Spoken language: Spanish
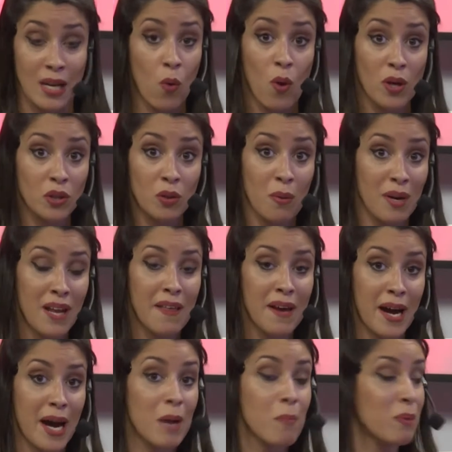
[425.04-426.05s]
cuándo van a
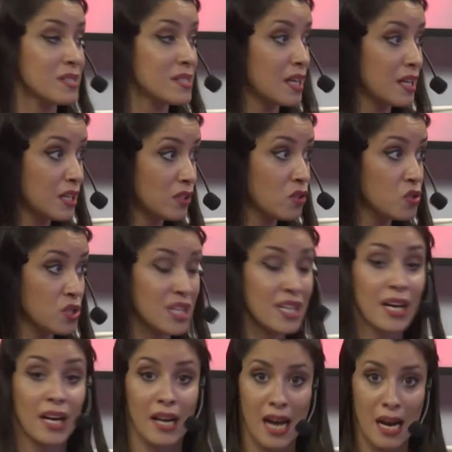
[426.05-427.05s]
dejar pasar esto sin
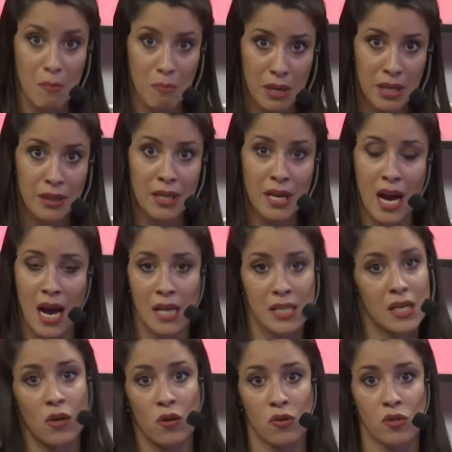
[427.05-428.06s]
que realmente
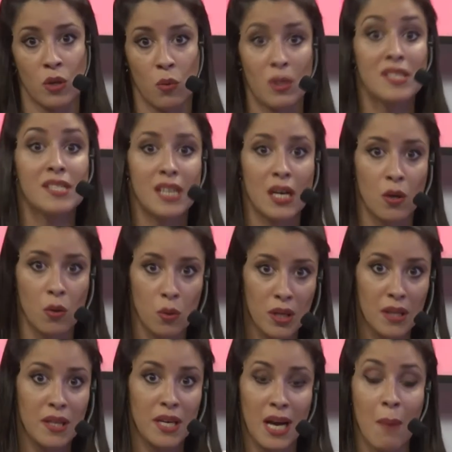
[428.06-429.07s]
haya consecuencias
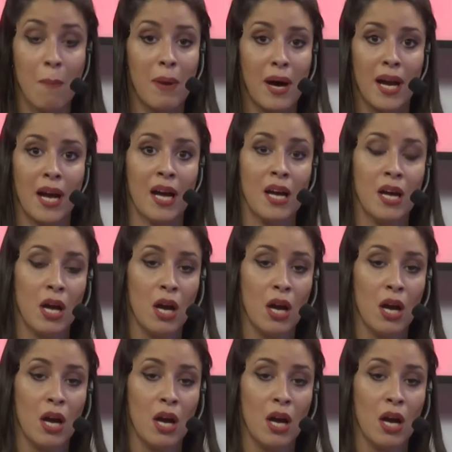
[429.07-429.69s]
jurídicas para